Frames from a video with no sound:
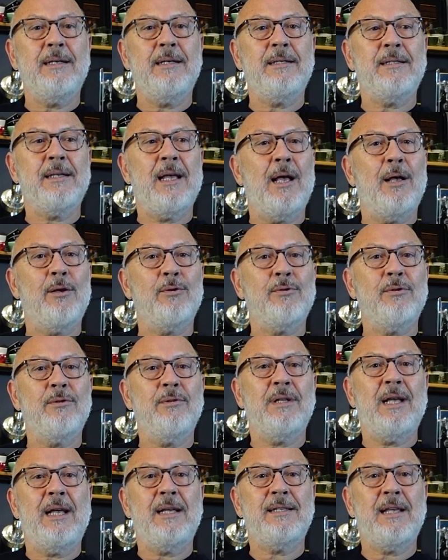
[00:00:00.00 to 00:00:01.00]
E, sağ
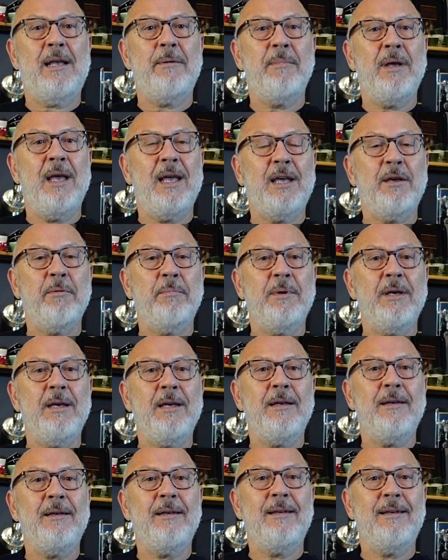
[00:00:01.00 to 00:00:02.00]
olsun DSM
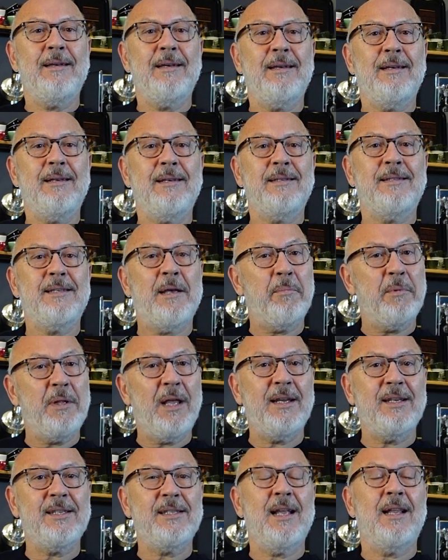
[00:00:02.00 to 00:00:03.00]
ekibi e,
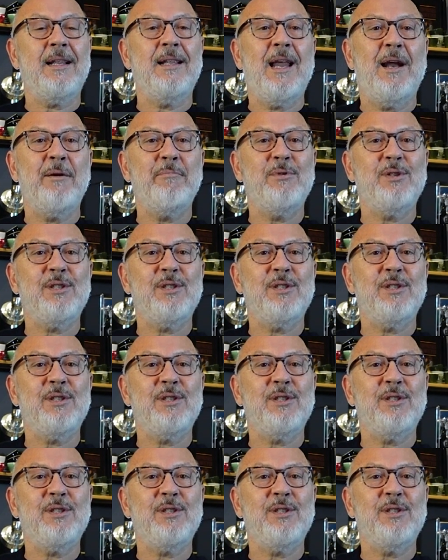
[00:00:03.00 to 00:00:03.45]
seminer istediler